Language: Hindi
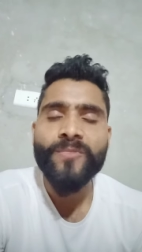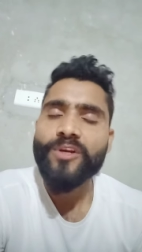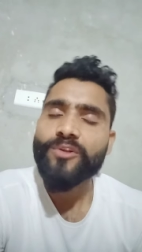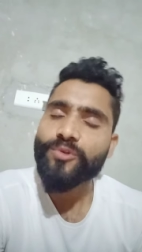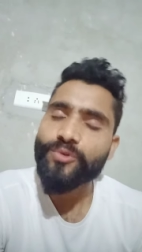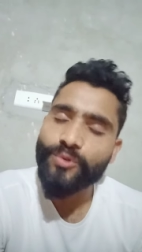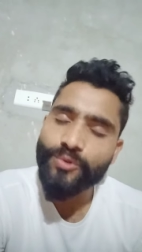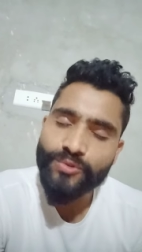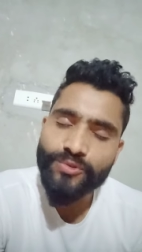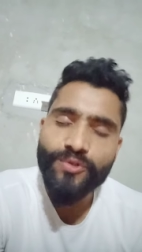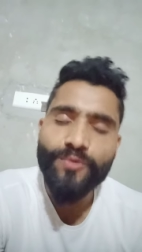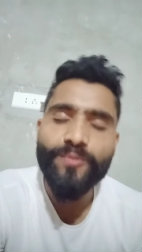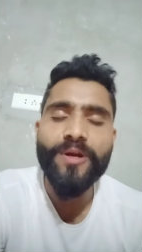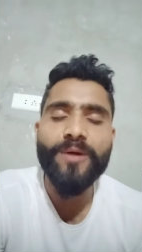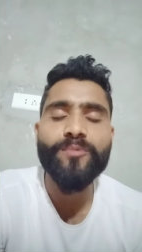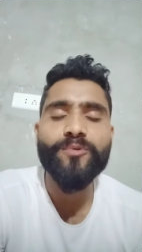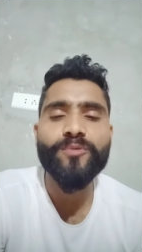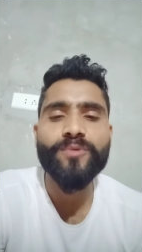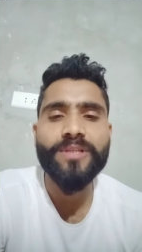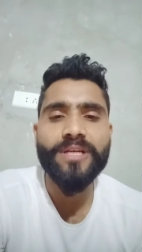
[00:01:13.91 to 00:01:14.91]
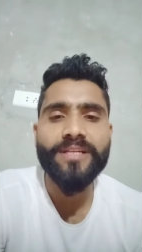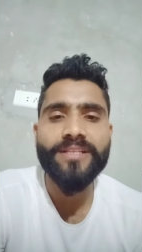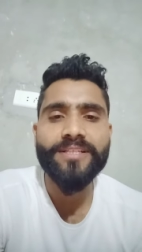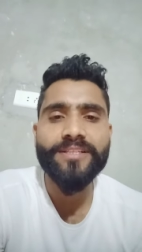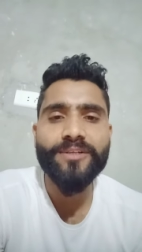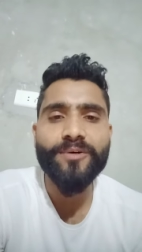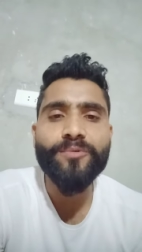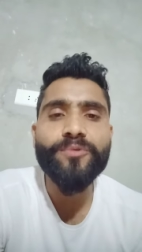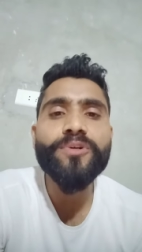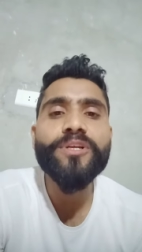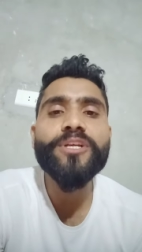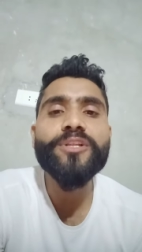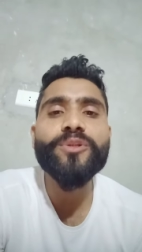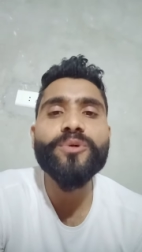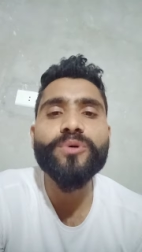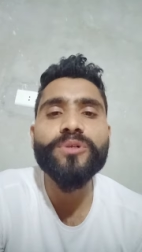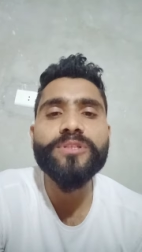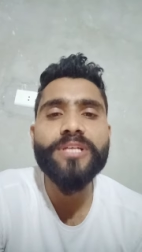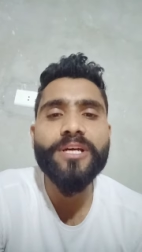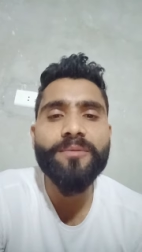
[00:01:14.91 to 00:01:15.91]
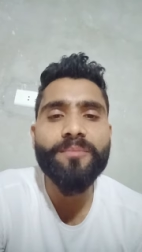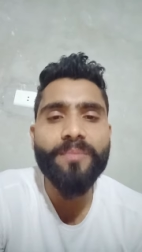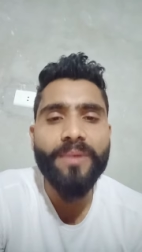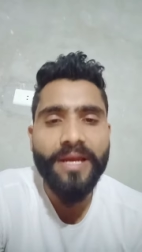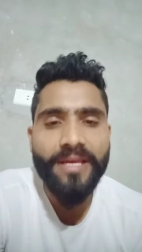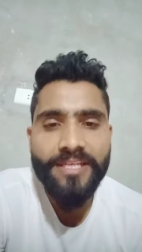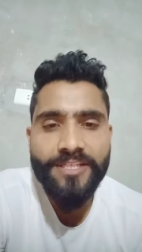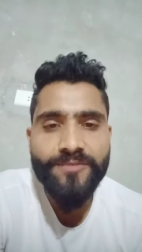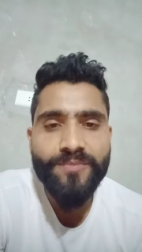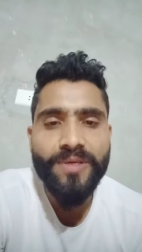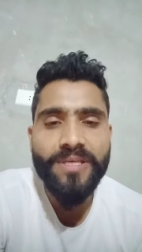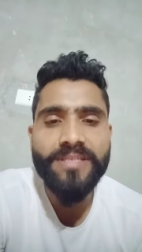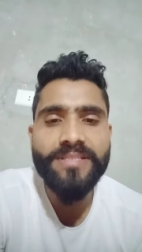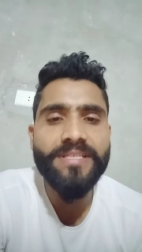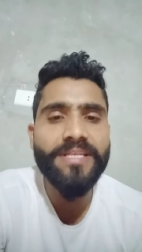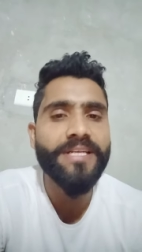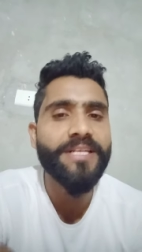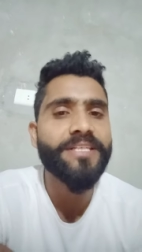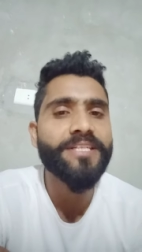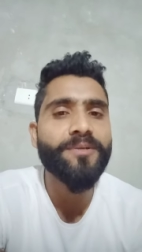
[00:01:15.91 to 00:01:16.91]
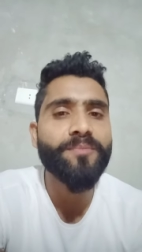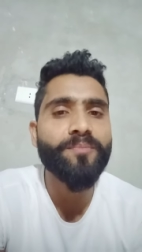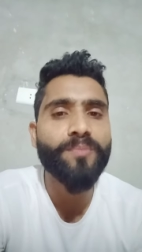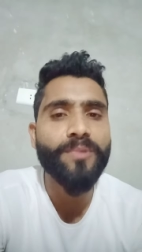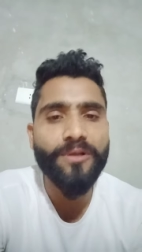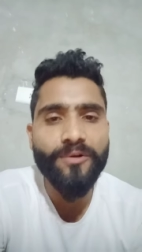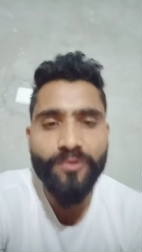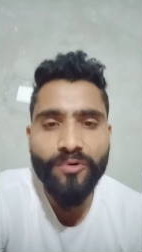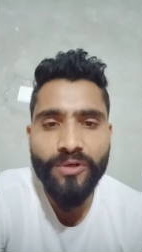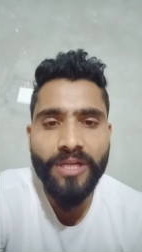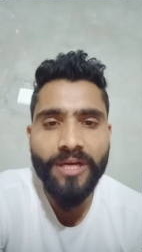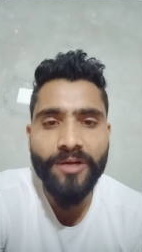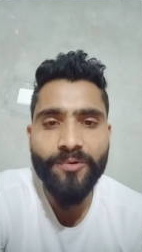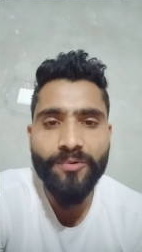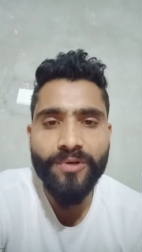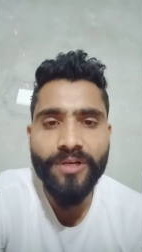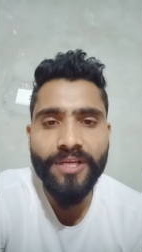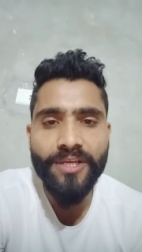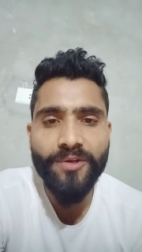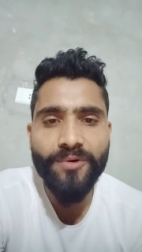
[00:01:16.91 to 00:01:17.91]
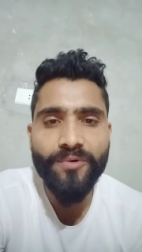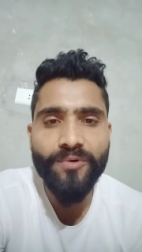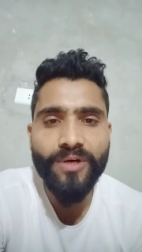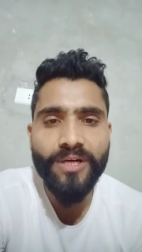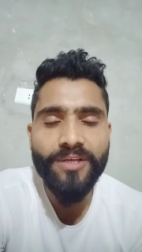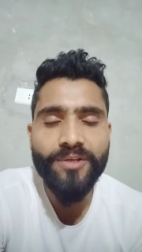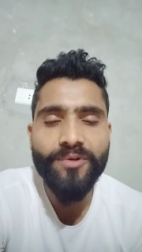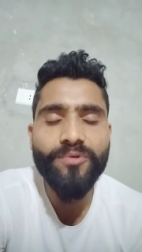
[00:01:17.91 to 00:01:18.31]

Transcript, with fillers: तो दोस्तों मैं आपको बता देता हूं कि 2022 में सीईटी e बिल्कुल लागू नहीं होगा